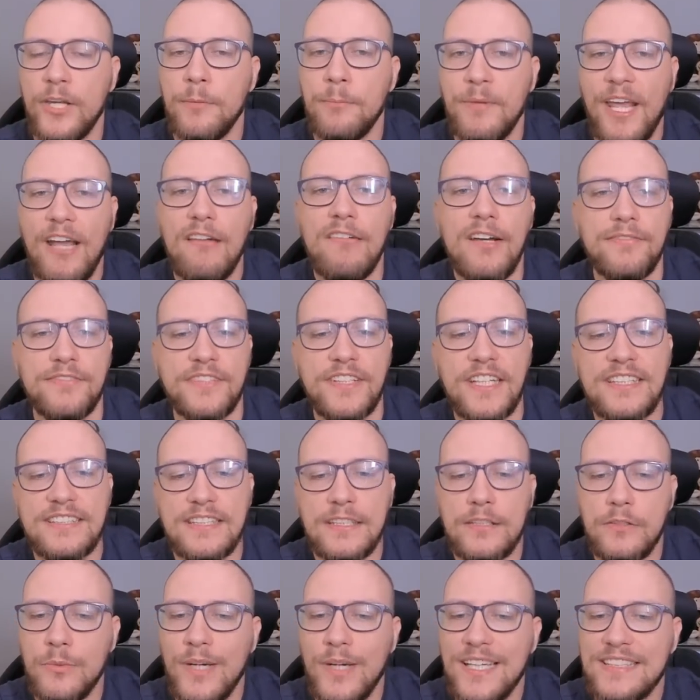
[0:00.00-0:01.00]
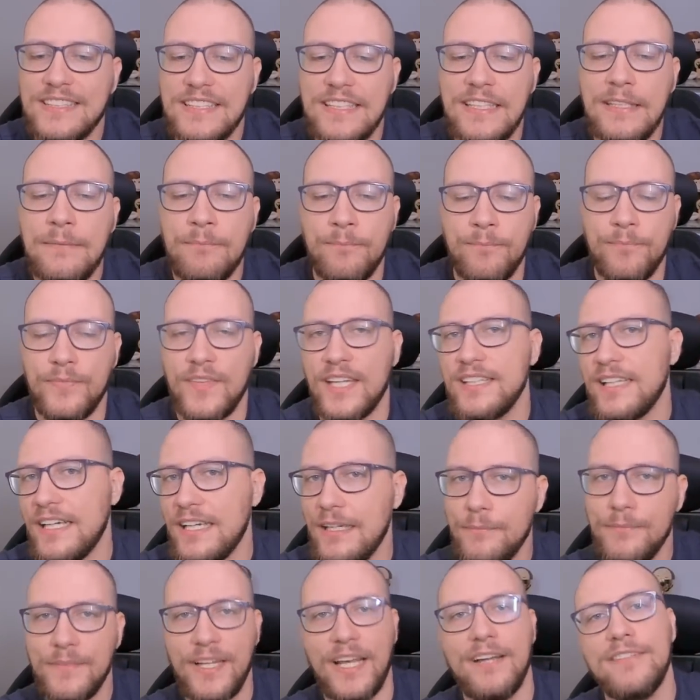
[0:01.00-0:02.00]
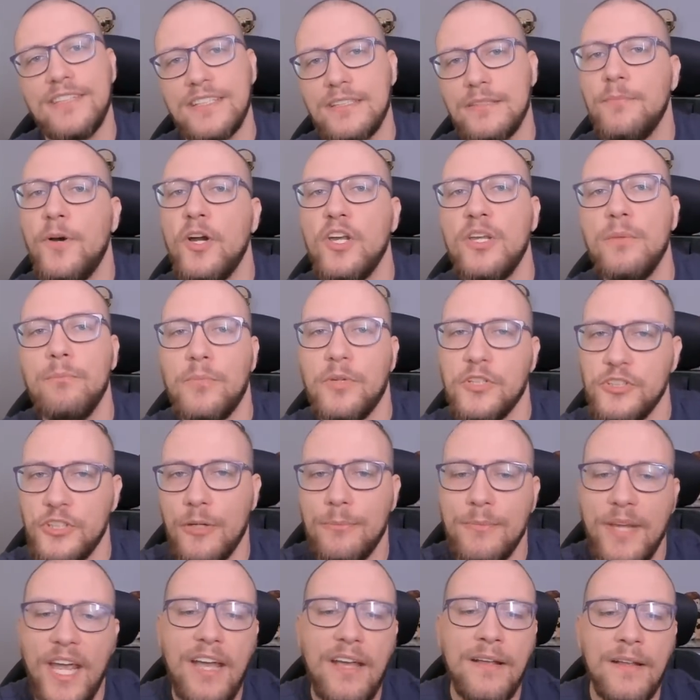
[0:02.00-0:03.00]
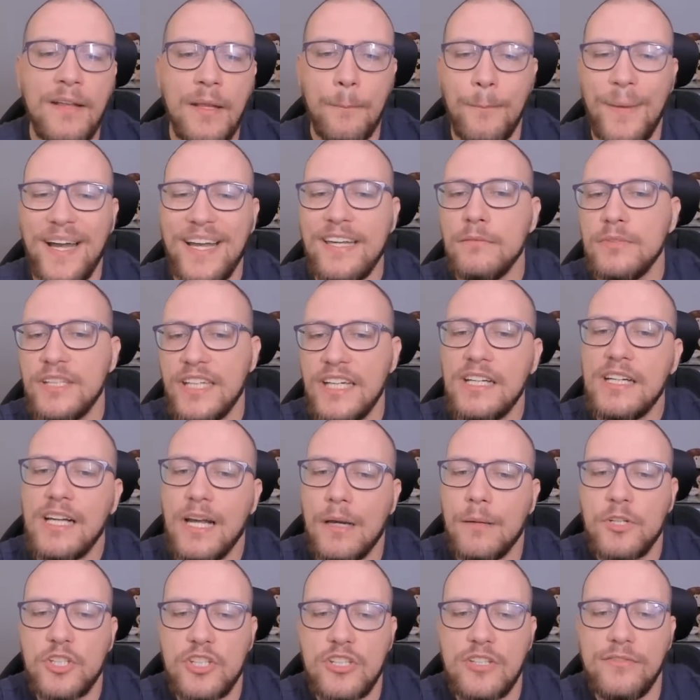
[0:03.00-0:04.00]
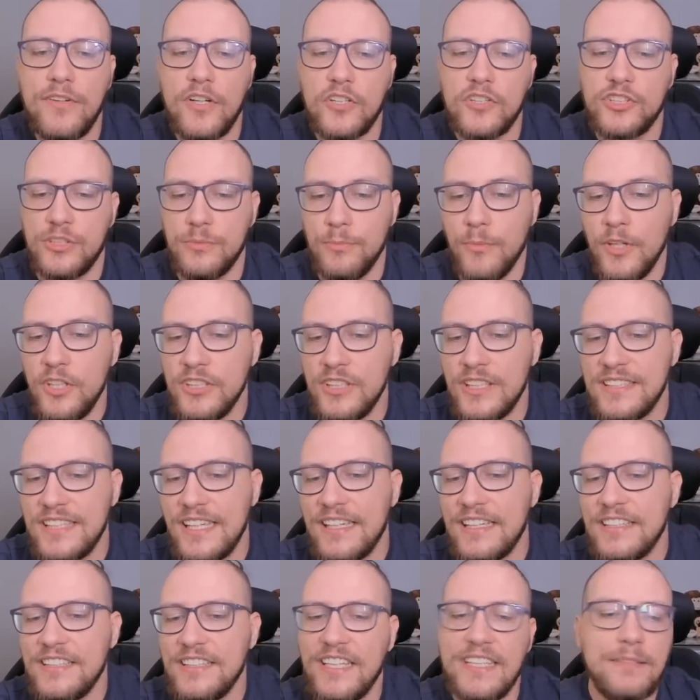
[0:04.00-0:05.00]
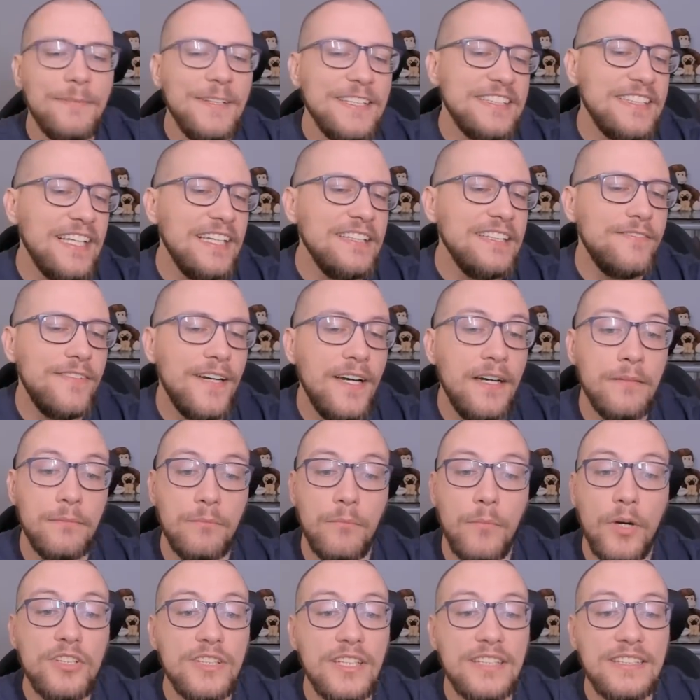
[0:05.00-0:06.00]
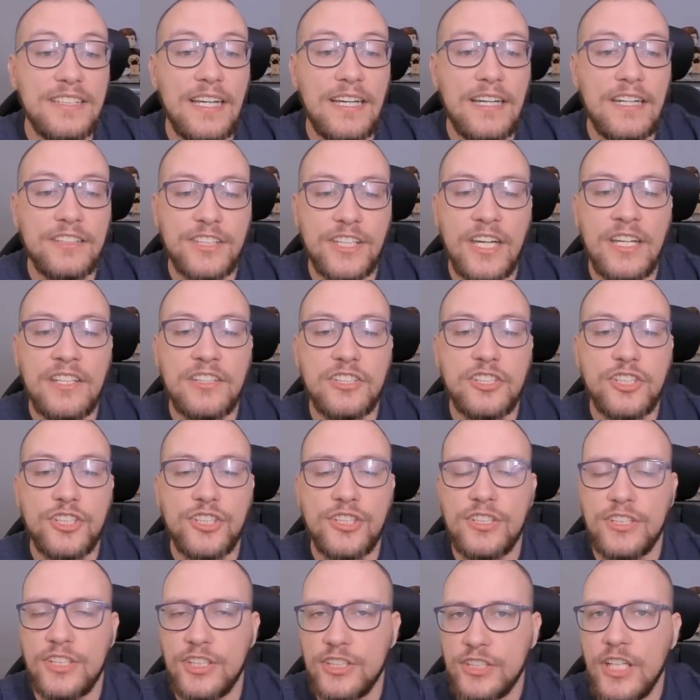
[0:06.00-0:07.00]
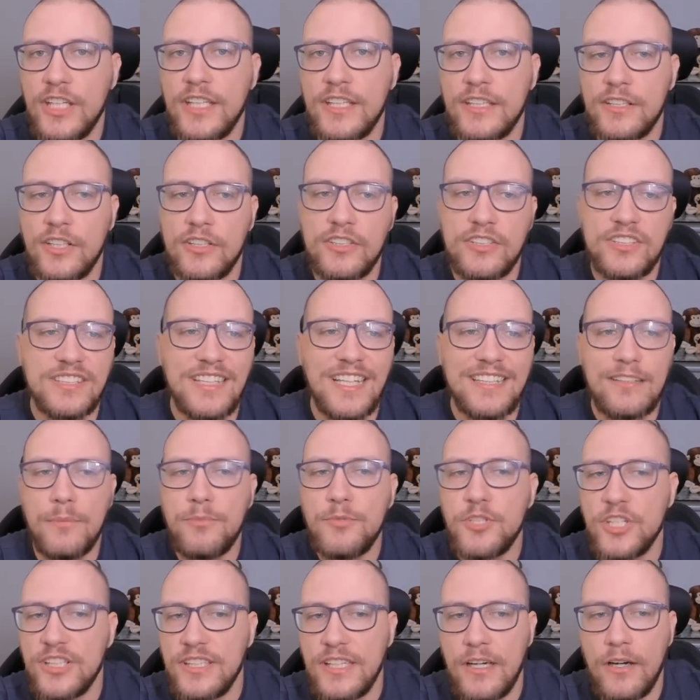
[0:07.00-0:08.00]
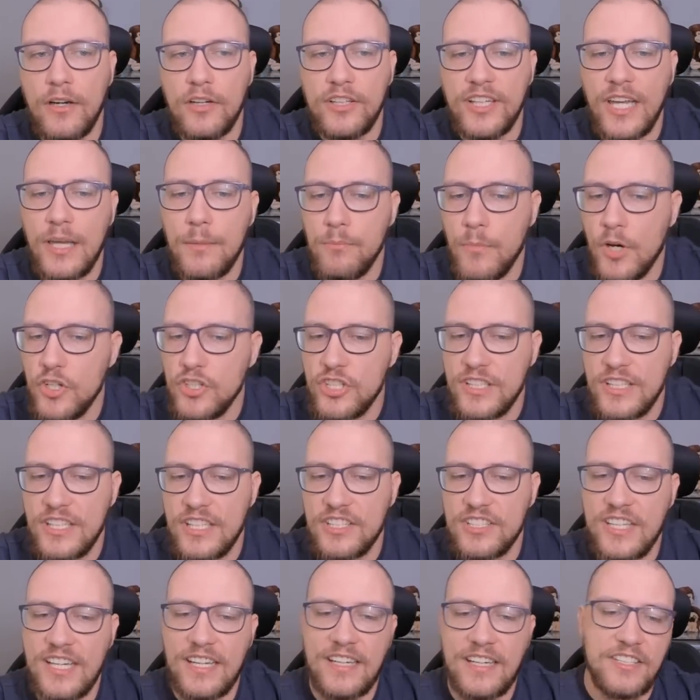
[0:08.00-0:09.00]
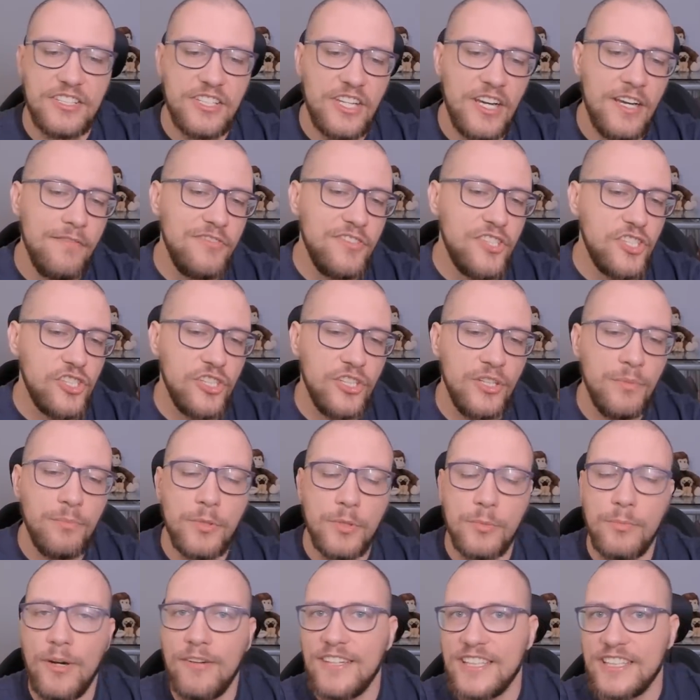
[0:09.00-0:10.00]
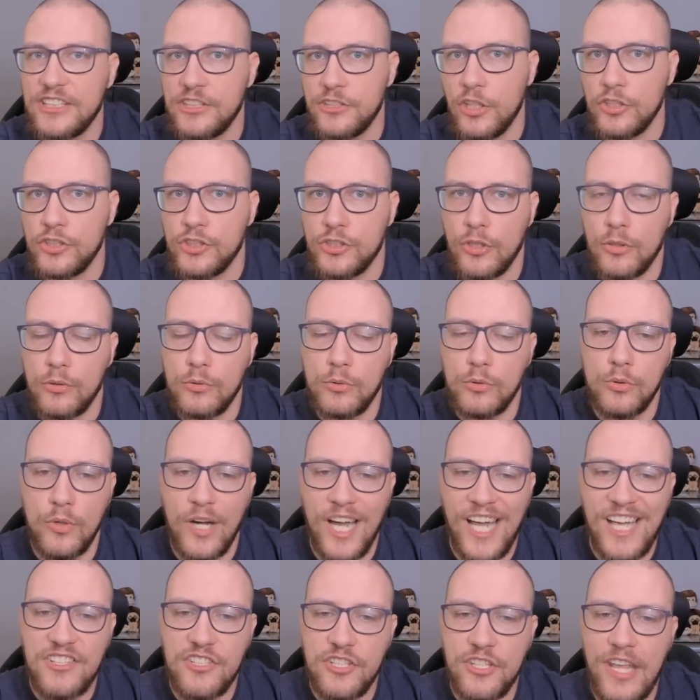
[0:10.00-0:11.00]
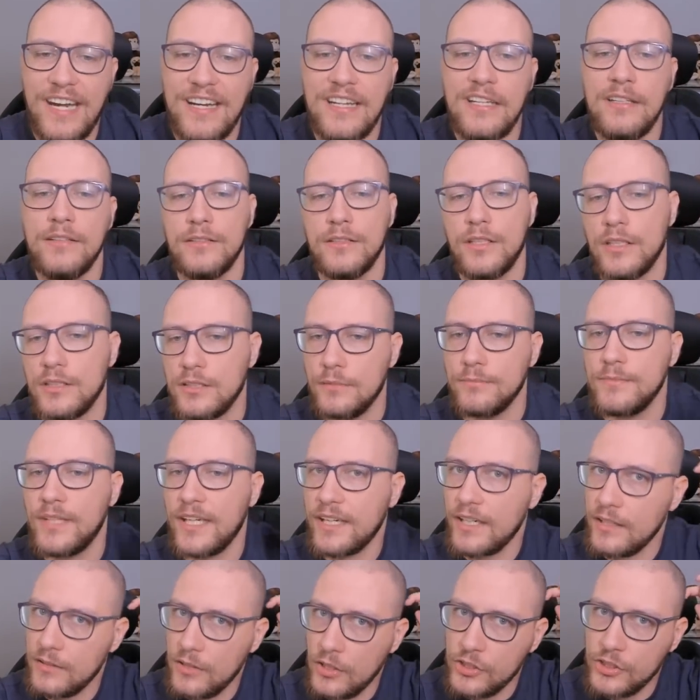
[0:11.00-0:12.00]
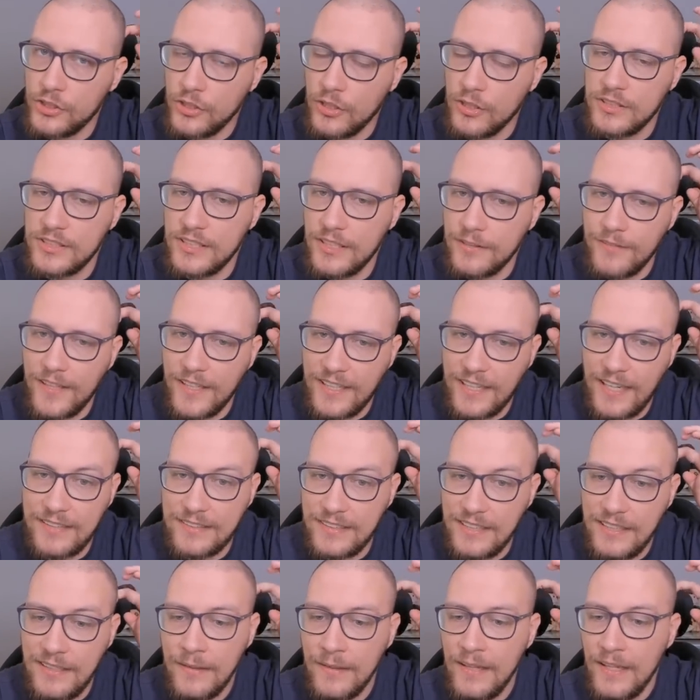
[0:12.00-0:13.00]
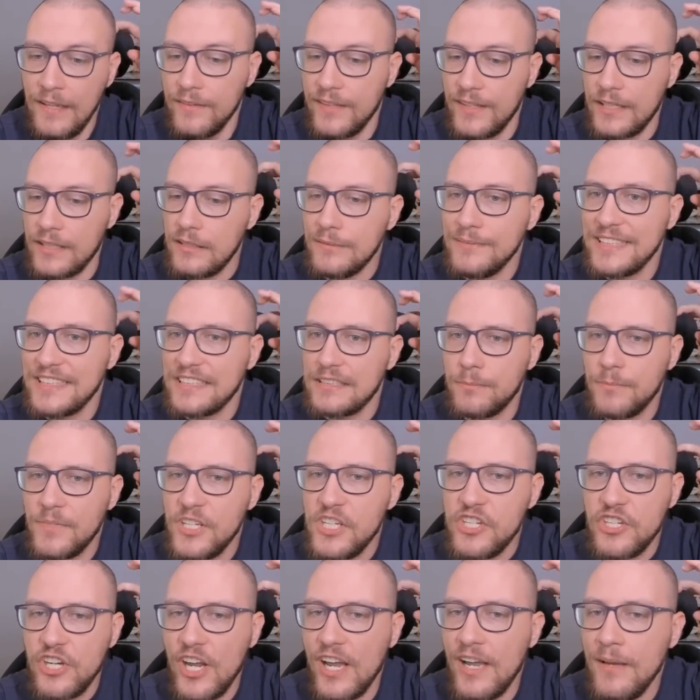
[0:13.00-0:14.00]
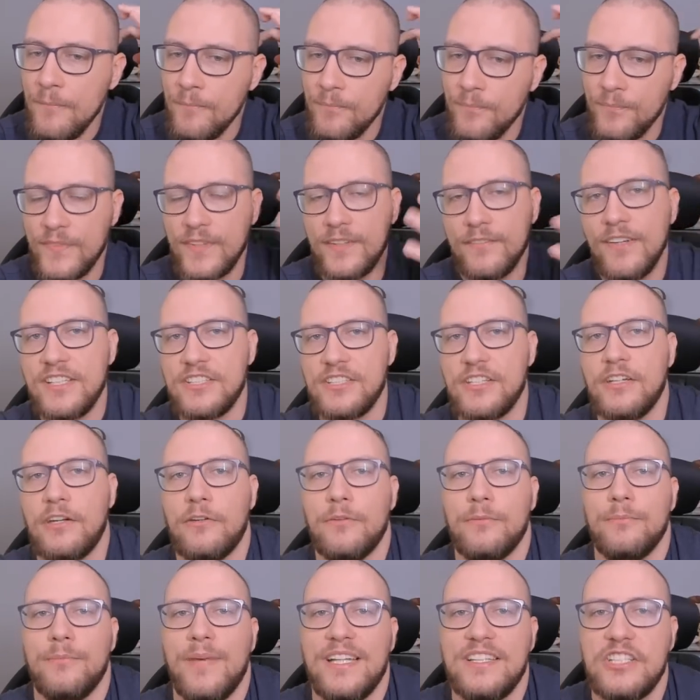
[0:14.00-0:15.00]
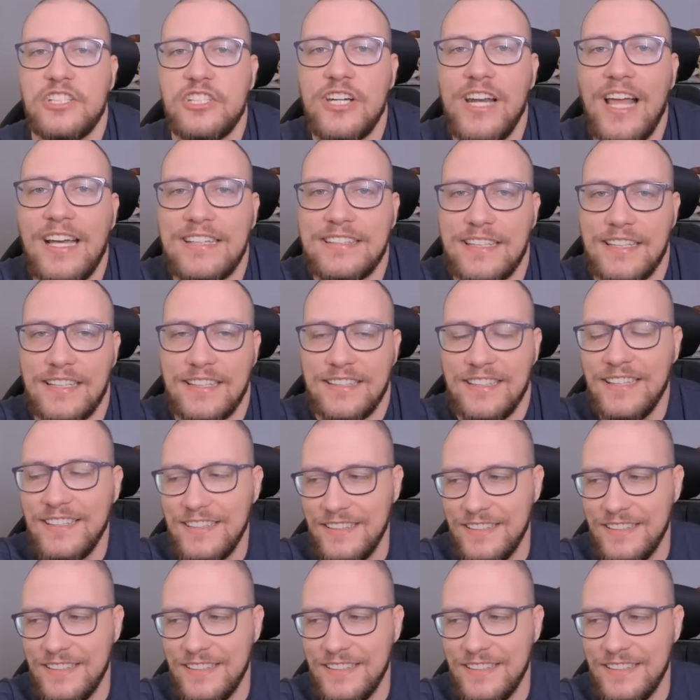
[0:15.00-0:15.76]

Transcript: No i białe w tej sytuacji na taki takim nawet moim poziomie mają kilka możliwości. Można zagrać hetman c2, można zagrać e3. Jeżeli ktoś zna dobrze teorię, może też zagrać f3 i próbować dojść do ruchu e4. To są takie dość ostre warianty. Natomiast Misza, wiecie, no ma 3 lata.